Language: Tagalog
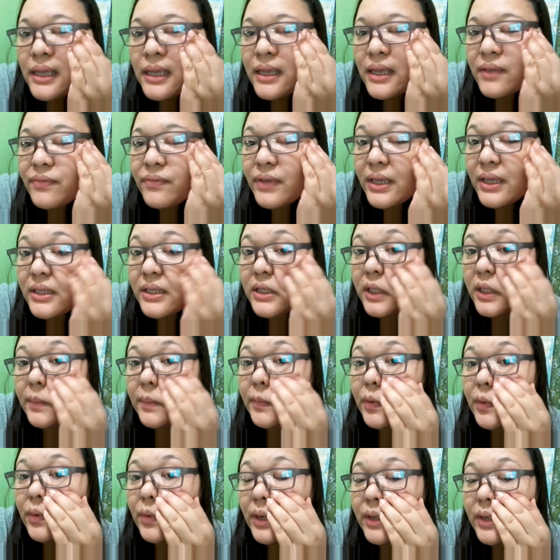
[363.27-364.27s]
effective
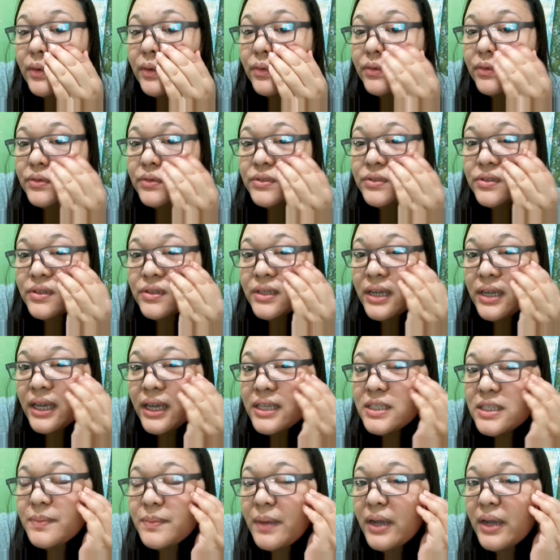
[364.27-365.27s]
yung ano ko dun
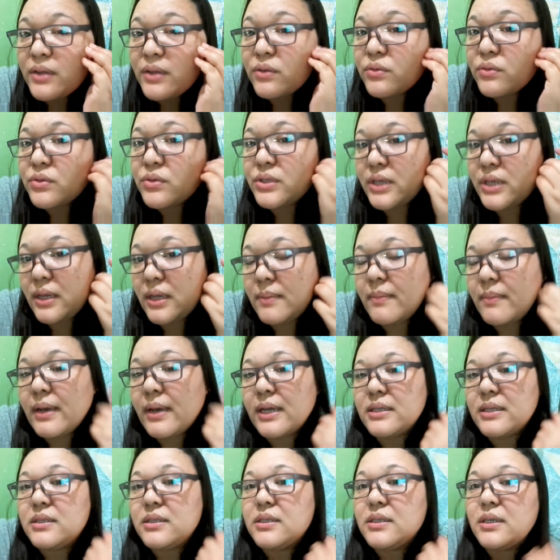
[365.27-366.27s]
guys, paano ko siya
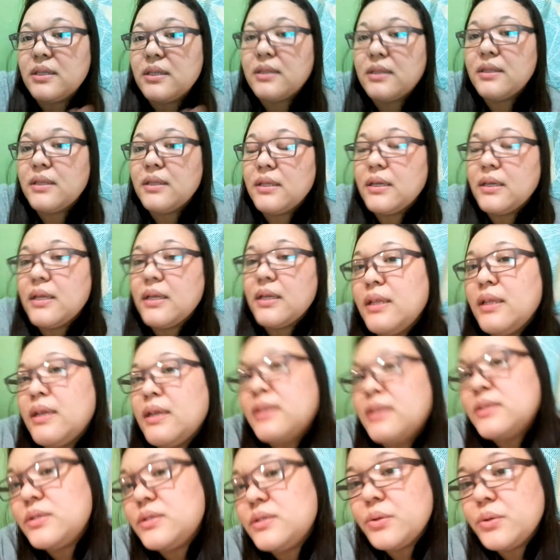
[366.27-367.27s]
i-budget.
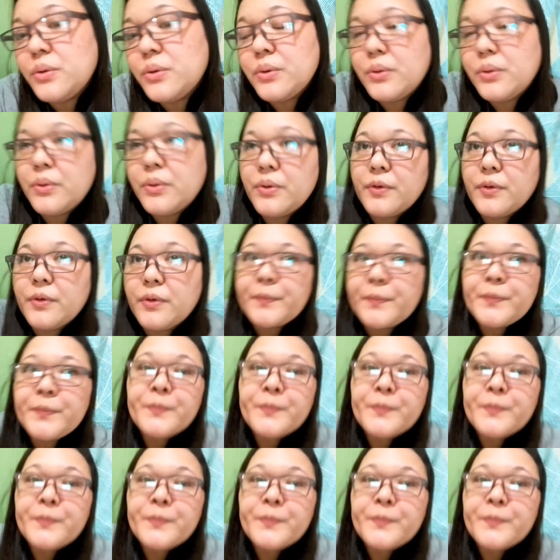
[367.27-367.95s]
Ganyan. So,